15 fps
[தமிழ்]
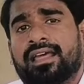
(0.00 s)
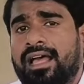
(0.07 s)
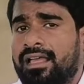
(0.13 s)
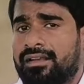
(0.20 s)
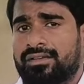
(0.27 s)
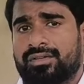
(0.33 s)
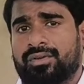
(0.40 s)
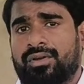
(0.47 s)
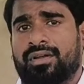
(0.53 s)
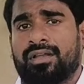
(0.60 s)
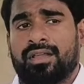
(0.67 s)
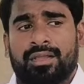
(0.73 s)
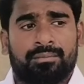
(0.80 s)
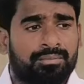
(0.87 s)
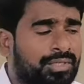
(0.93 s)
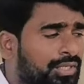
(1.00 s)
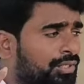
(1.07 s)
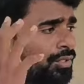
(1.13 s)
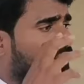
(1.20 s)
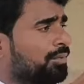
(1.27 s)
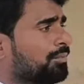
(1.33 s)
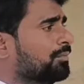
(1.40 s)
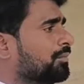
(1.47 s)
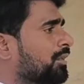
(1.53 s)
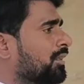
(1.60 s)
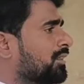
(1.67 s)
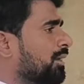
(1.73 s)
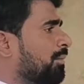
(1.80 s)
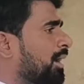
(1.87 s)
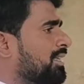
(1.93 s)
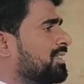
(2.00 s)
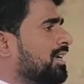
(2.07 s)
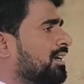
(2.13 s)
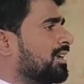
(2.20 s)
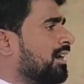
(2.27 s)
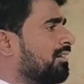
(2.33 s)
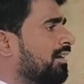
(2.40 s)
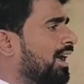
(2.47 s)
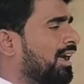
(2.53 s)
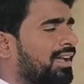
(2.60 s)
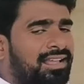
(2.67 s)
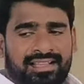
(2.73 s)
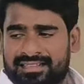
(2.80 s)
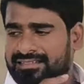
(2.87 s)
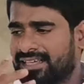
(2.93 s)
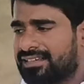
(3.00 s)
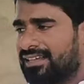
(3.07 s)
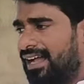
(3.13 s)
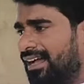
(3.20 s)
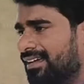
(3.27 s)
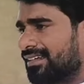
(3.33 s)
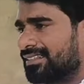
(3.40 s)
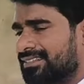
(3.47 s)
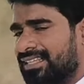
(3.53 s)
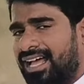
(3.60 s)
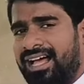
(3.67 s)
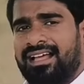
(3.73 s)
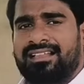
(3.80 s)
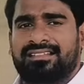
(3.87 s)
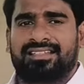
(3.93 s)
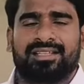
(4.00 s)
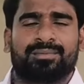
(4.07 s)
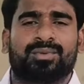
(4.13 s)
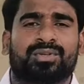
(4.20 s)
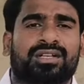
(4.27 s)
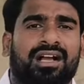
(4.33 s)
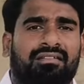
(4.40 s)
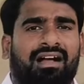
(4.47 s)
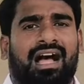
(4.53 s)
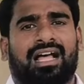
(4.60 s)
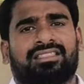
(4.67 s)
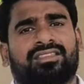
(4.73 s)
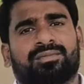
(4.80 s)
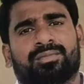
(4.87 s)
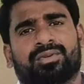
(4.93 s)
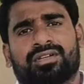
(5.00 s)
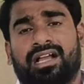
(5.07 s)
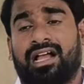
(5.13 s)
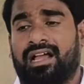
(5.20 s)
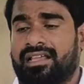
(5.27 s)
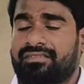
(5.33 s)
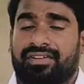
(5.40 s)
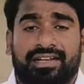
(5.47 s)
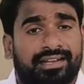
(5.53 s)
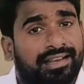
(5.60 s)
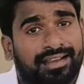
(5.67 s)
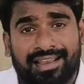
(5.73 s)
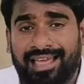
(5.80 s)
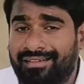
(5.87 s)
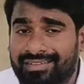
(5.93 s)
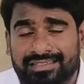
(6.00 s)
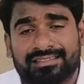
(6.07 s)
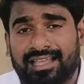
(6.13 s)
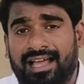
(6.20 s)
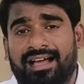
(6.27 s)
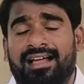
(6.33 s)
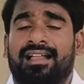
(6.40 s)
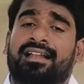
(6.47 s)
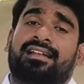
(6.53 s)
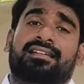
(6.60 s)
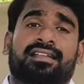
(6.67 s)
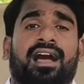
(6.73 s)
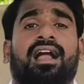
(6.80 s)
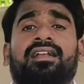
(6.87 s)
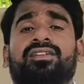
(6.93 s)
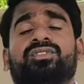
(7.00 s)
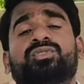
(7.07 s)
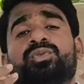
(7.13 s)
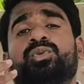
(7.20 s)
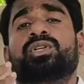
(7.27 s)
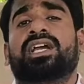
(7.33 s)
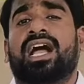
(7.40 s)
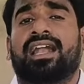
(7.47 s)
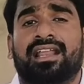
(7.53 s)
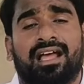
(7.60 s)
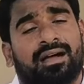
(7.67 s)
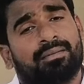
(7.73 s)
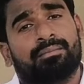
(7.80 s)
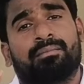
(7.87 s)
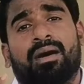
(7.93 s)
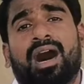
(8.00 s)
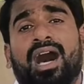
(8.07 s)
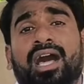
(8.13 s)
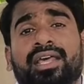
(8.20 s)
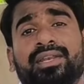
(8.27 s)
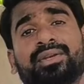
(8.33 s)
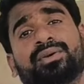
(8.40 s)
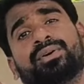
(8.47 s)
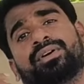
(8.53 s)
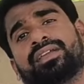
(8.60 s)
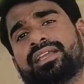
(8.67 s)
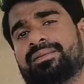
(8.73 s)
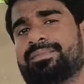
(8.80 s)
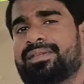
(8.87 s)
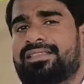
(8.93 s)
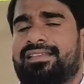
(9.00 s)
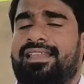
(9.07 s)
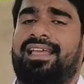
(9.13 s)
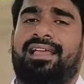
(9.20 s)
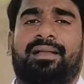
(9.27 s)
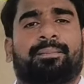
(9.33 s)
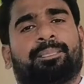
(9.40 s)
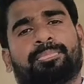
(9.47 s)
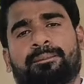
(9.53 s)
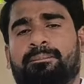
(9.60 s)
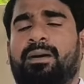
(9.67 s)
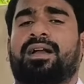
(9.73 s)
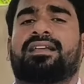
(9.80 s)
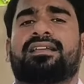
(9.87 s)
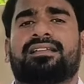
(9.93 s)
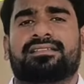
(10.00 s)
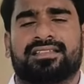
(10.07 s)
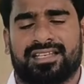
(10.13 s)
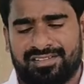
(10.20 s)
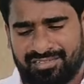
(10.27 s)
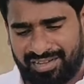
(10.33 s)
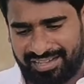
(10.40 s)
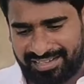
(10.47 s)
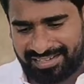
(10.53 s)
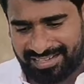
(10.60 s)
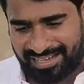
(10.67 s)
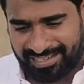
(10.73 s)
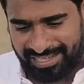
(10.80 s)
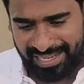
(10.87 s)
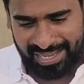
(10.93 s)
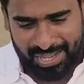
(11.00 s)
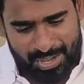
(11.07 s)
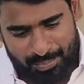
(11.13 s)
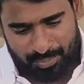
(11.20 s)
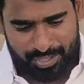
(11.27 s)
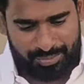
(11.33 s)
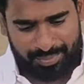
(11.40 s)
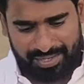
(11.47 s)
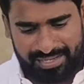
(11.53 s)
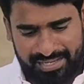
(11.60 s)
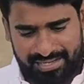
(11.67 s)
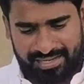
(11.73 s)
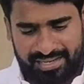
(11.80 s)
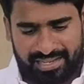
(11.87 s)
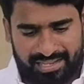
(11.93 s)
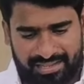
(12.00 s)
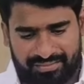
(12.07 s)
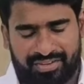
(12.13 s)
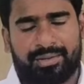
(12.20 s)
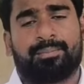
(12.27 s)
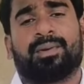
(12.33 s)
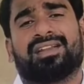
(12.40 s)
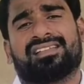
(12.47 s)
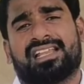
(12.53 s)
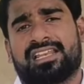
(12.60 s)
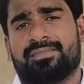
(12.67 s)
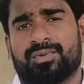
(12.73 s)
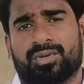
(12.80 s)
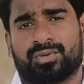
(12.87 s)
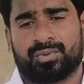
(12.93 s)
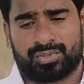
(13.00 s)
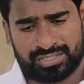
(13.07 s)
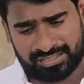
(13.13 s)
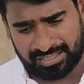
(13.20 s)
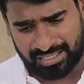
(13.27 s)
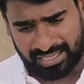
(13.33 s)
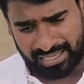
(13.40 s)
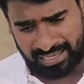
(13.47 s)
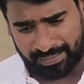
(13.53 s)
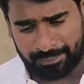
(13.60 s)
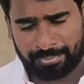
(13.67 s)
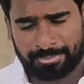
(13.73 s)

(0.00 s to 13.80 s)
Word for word: நாடாக இருக்கும் மீண்டும் இந்த பாஜகவா இந்த காங்கிரஸா திமுகவா அதிமுக இவர்களெல்லாம் வந்தால் நாடு சுடுகாடாக மாறிடும் என்பதில் மக்கள் தெளிவாக இருக்காங்க முக்கியமாக இன்றைய வேட்பாளர் அறிமுக கூட்டத்தில்